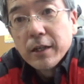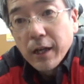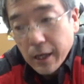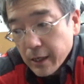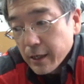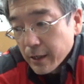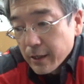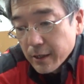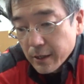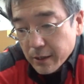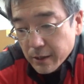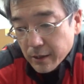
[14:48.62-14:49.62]
はい
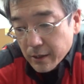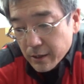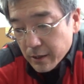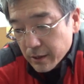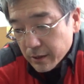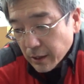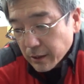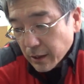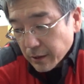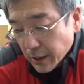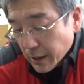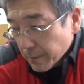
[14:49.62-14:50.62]
えー、だった
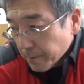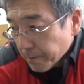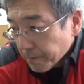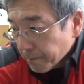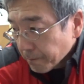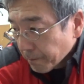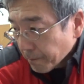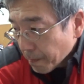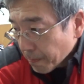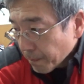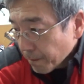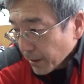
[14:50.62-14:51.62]
んで,、
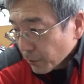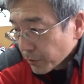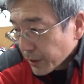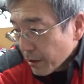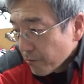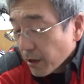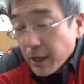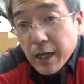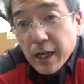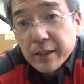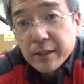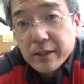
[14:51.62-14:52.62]
うん、であと電話が
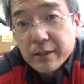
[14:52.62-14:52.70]
かかって